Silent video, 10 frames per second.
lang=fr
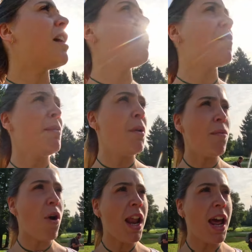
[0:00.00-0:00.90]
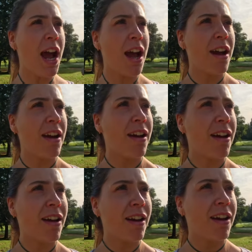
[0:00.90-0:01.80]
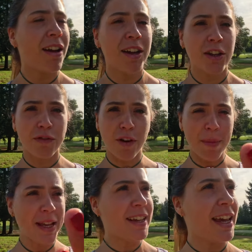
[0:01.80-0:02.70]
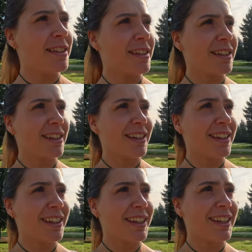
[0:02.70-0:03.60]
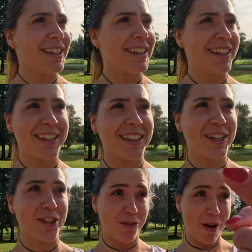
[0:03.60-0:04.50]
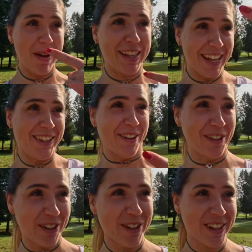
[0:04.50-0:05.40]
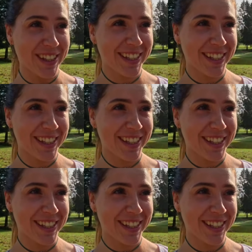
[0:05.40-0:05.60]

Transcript: ça me filme moi là Je vois ma tête Je vois ma tête dans le truc